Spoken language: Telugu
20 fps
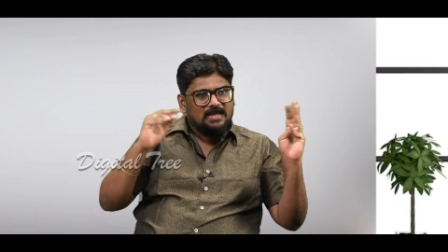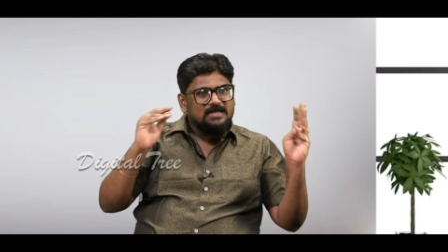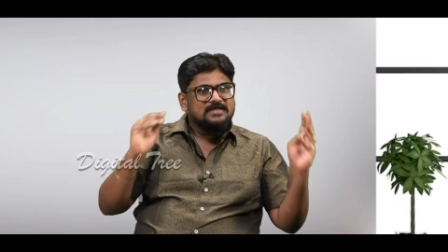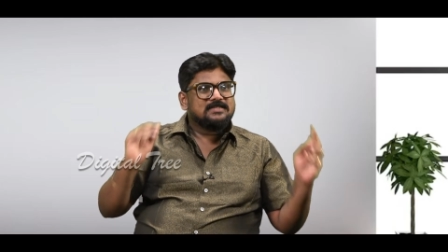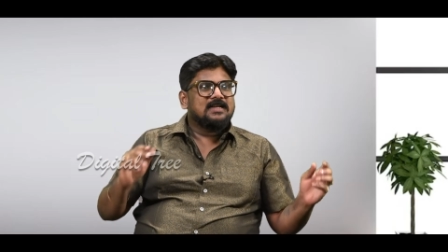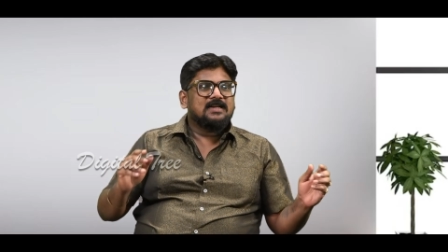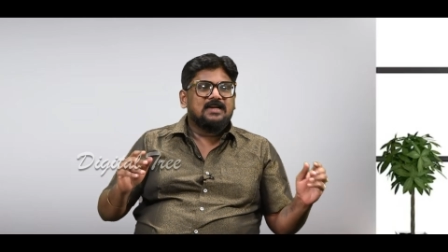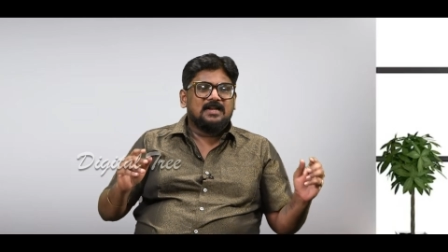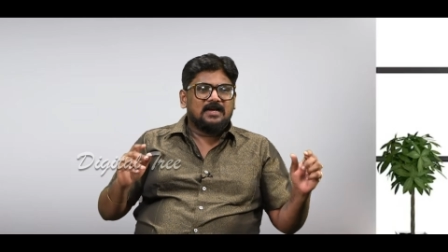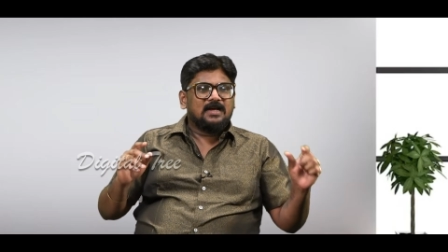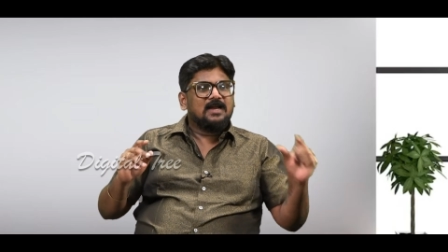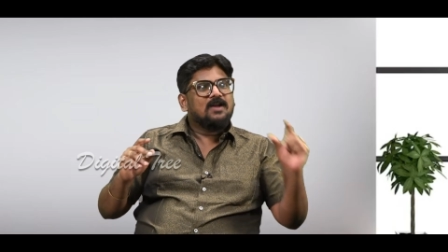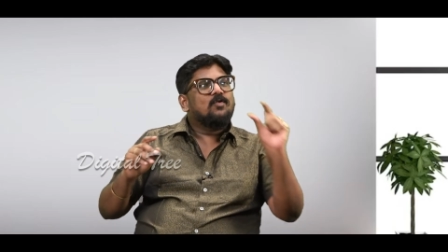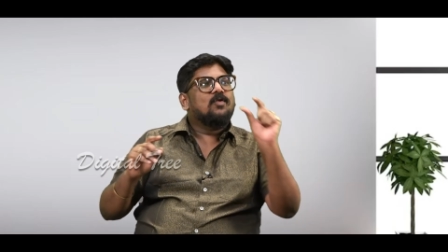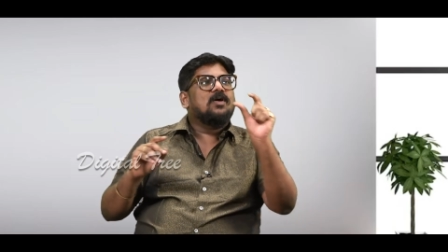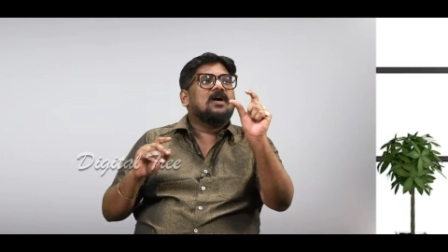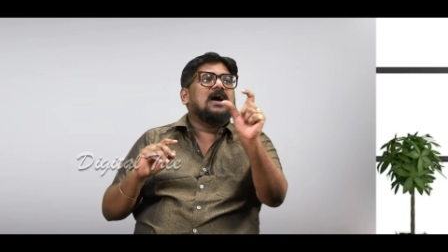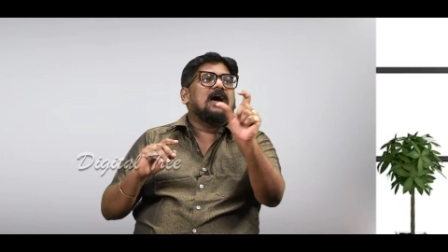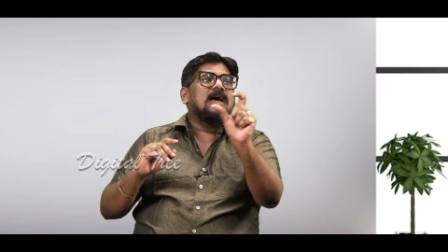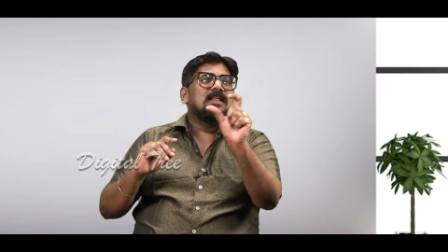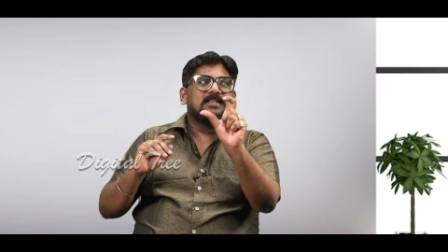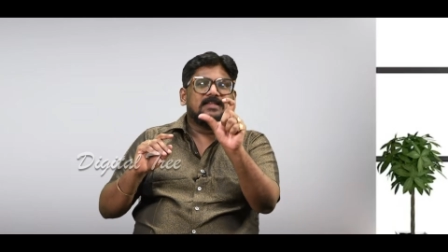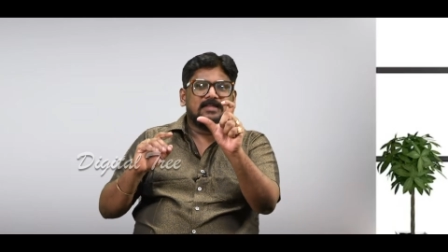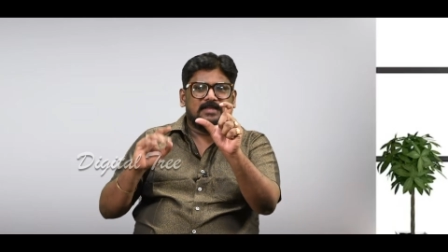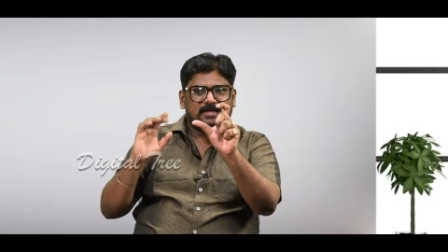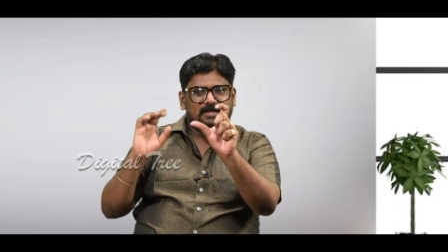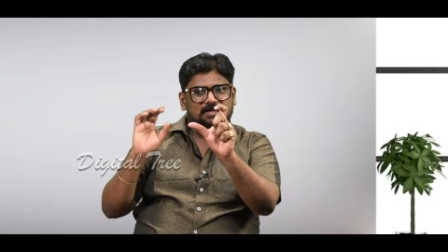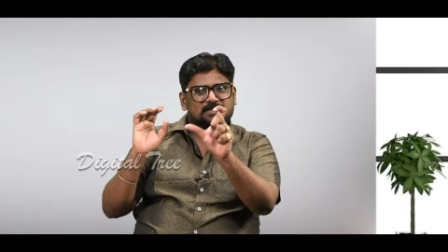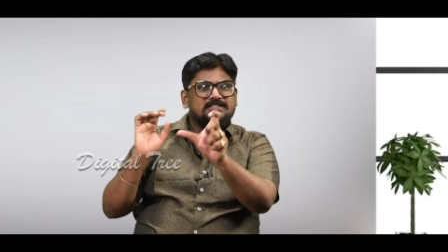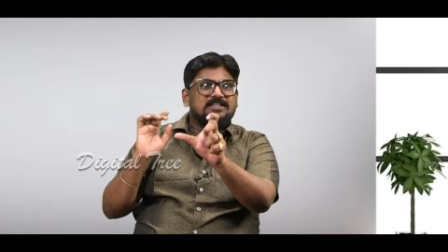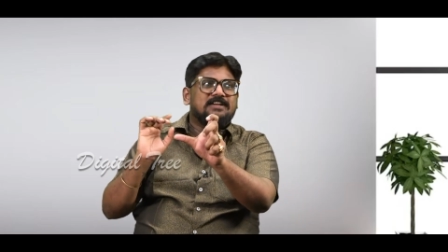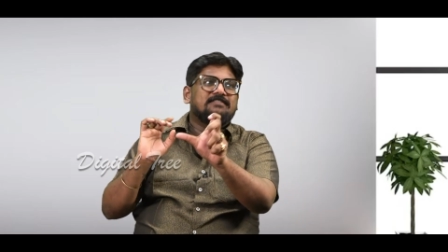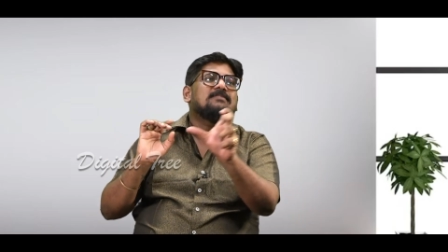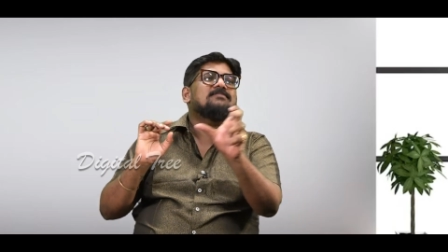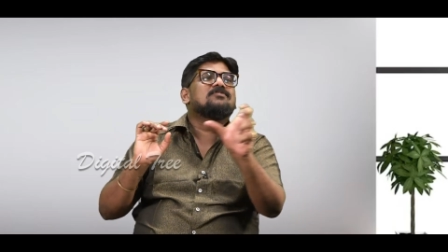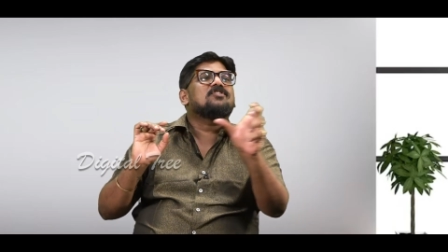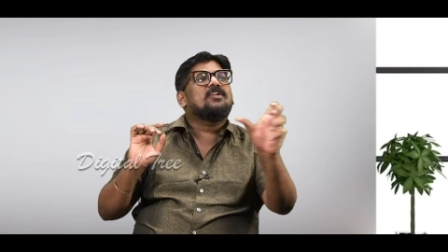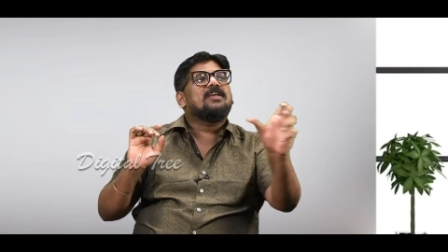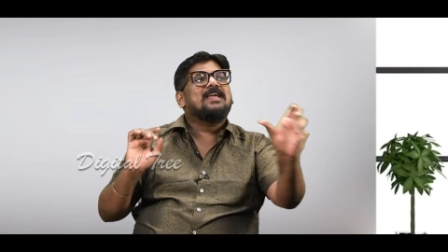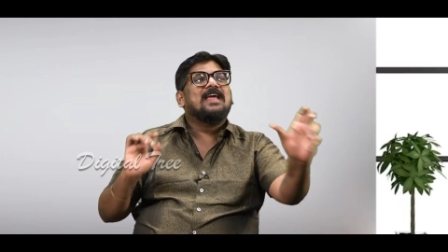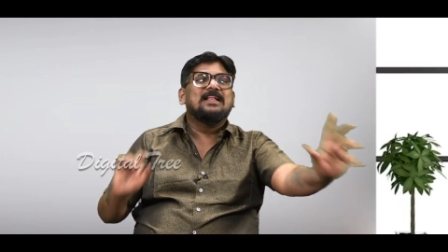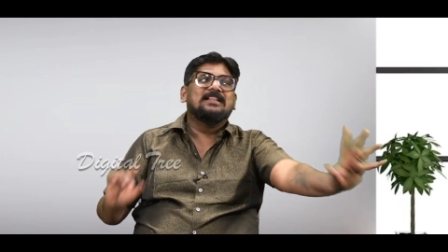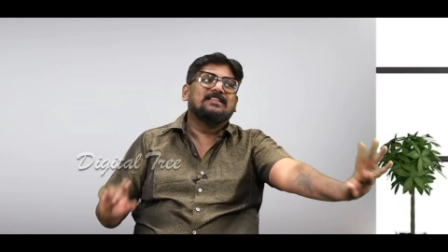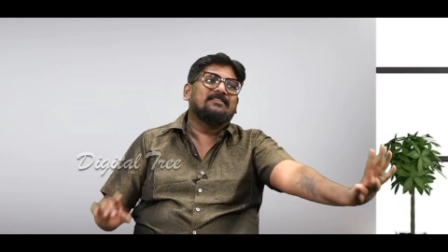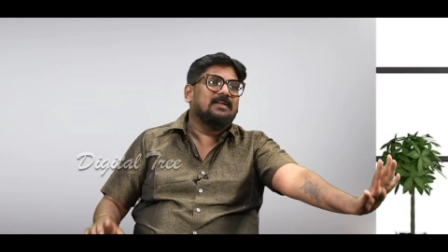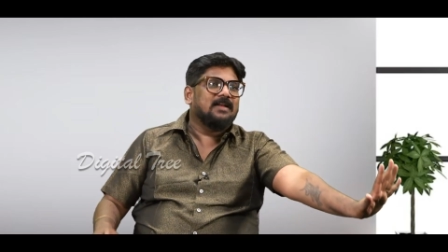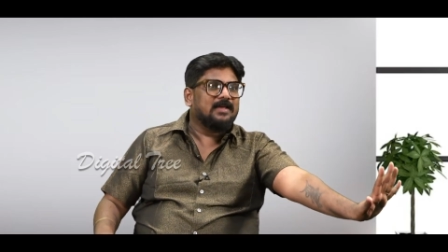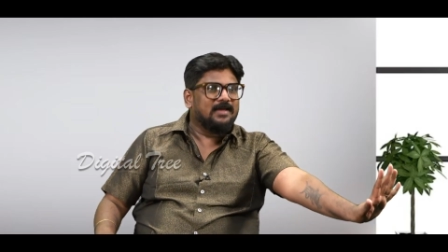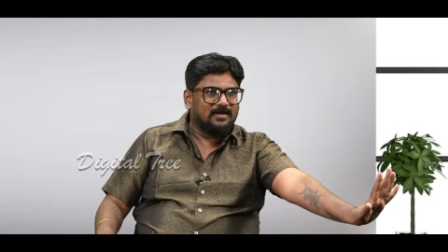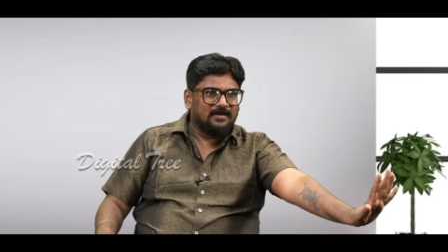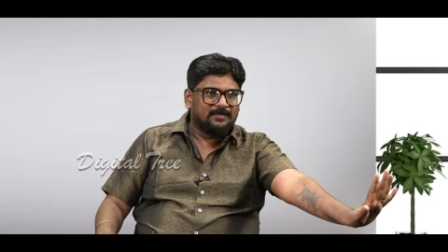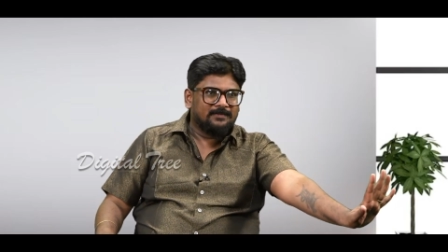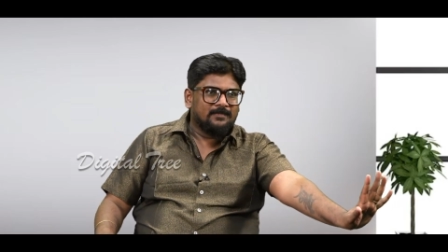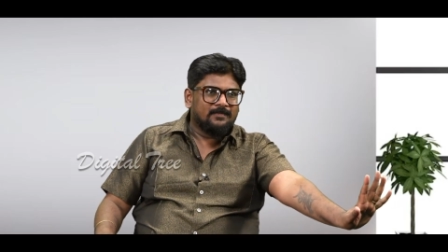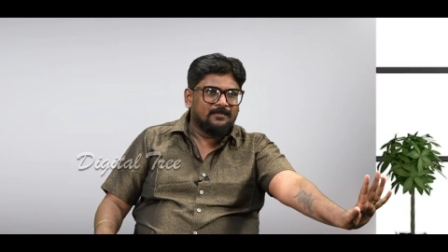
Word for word: ఏం జరిగినా కానీ ఒక అది శవం దొరికేంతవరకే